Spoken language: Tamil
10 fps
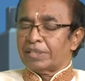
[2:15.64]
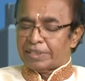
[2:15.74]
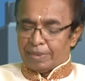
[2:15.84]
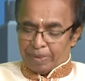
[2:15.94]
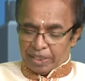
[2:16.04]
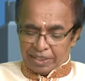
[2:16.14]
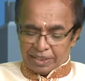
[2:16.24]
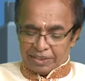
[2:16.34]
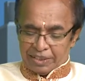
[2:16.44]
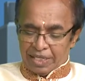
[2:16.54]

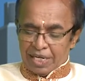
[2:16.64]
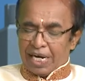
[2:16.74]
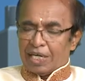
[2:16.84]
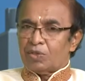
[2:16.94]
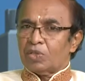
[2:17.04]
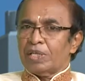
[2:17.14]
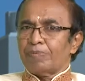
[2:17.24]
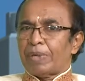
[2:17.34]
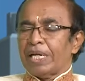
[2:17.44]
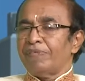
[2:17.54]
தென்படுகின்றது அதோடு
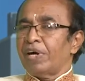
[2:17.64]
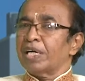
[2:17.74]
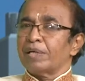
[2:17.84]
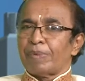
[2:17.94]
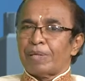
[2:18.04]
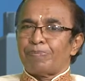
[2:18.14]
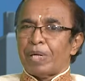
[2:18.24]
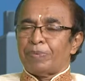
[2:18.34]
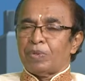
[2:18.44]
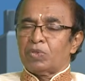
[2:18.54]
பழிவாங்கும்
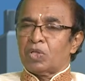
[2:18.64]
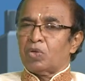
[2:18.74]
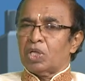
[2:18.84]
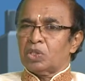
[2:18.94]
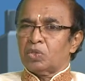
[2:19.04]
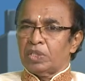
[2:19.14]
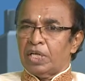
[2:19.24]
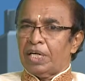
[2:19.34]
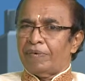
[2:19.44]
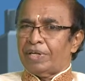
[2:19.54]
மனப்பான்மை ஒருத்தர் ஒன்று
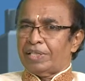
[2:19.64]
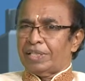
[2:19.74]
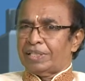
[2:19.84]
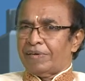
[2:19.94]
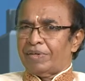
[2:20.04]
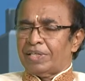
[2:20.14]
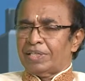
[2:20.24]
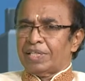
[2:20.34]
சொன்னால் அவர் அவர்